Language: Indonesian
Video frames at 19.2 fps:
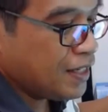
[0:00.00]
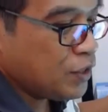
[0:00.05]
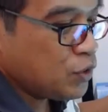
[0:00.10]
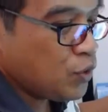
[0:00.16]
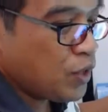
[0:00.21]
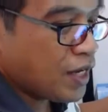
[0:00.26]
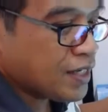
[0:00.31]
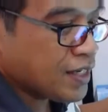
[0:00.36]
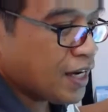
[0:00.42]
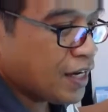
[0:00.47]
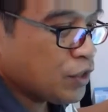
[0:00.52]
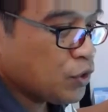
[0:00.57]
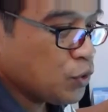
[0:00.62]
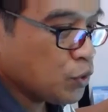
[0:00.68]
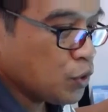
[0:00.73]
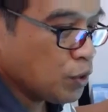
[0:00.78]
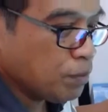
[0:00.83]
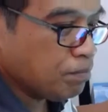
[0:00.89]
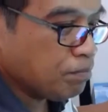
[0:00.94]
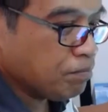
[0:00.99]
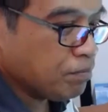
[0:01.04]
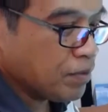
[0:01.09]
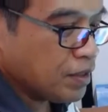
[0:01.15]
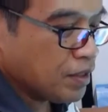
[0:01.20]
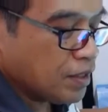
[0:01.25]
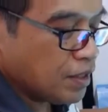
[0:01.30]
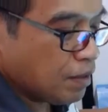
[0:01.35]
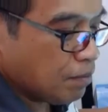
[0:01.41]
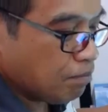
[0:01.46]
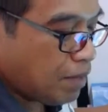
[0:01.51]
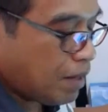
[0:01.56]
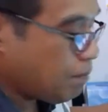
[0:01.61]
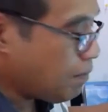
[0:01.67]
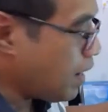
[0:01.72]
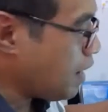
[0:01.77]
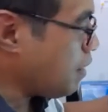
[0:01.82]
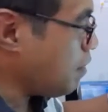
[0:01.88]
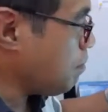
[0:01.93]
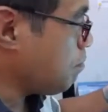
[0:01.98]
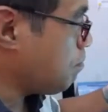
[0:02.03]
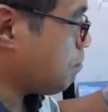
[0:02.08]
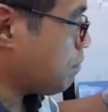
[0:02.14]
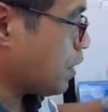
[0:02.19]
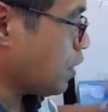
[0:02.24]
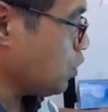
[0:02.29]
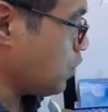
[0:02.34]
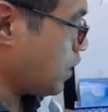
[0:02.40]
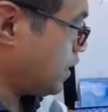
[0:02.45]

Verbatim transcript: ini sudah sangat cukup. Memang perlu